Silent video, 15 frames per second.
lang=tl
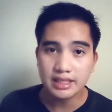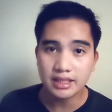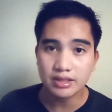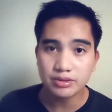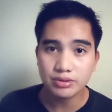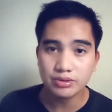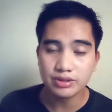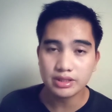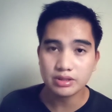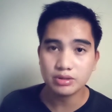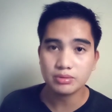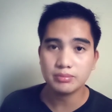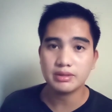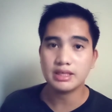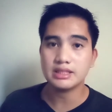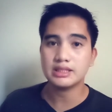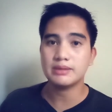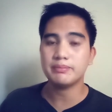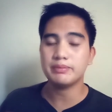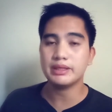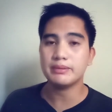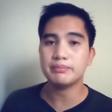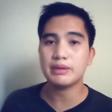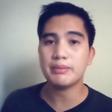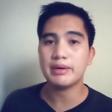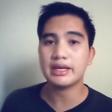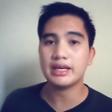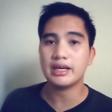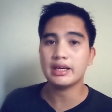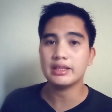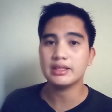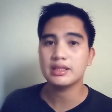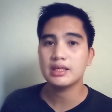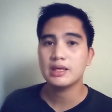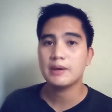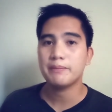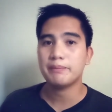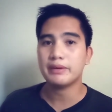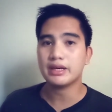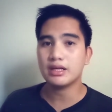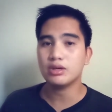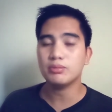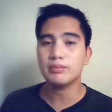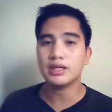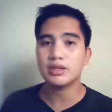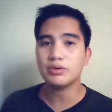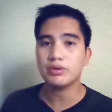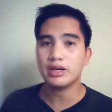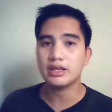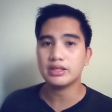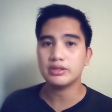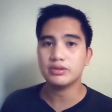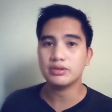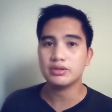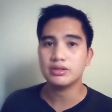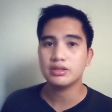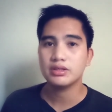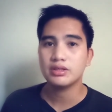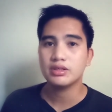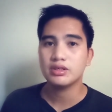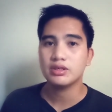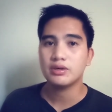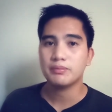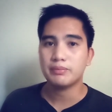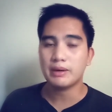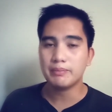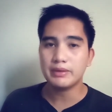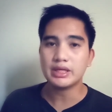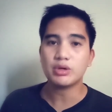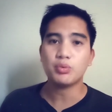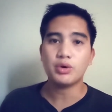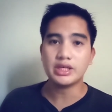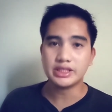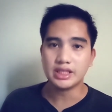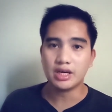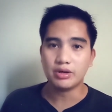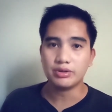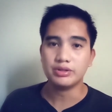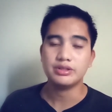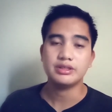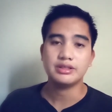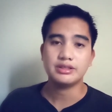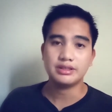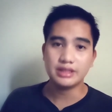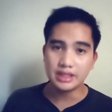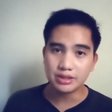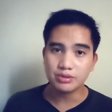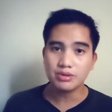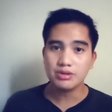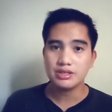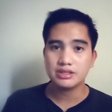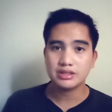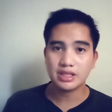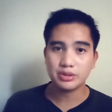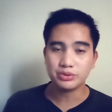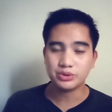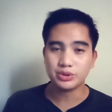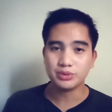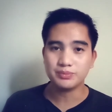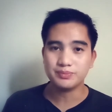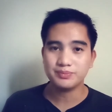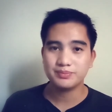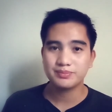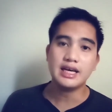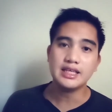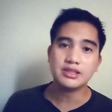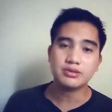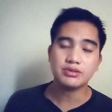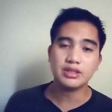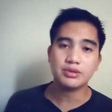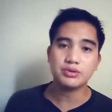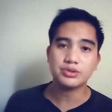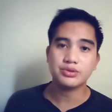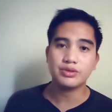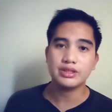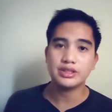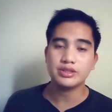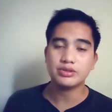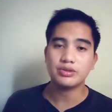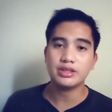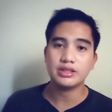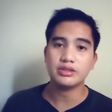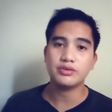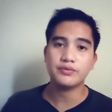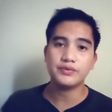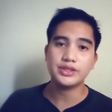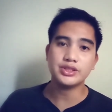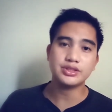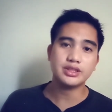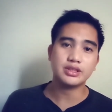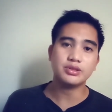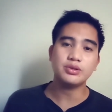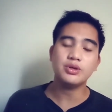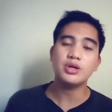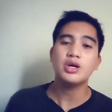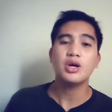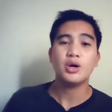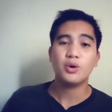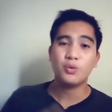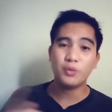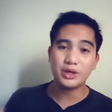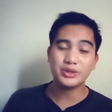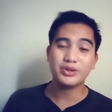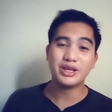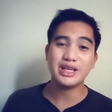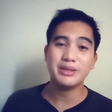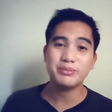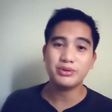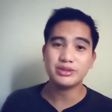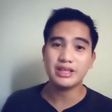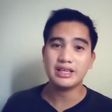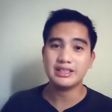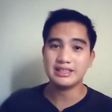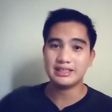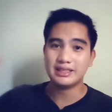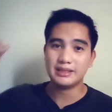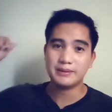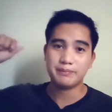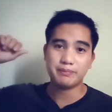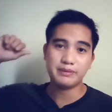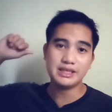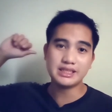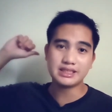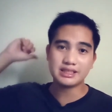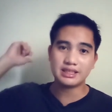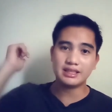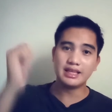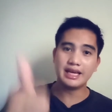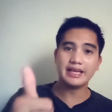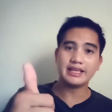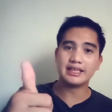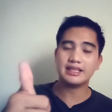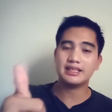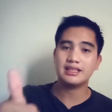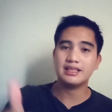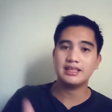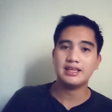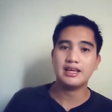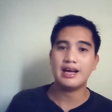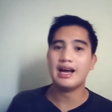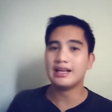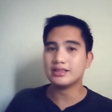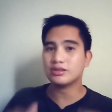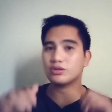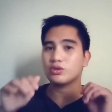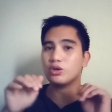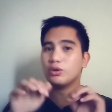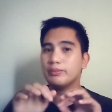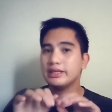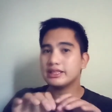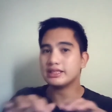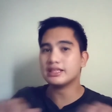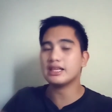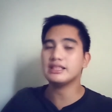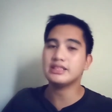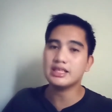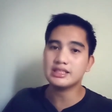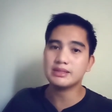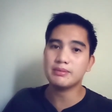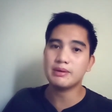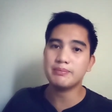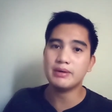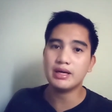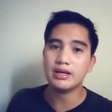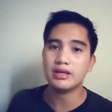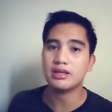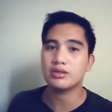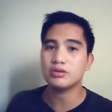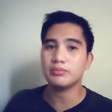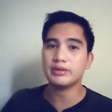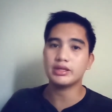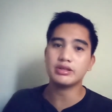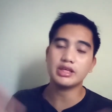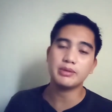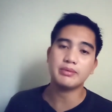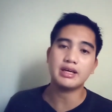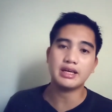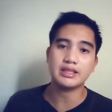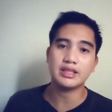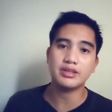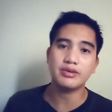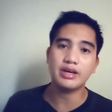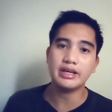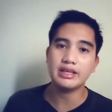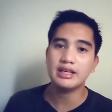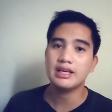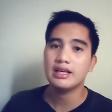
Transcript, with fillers: nakatulong itong mga simpleng pamaraan para lumago ang iyong public watch hour dito sa YouTube. Guys, kung nagustuhan niyo itong, itong videos na to, huwag nyo kalimutan please like at comment ka dyan sa baba kung mayroon kayong mga katanungan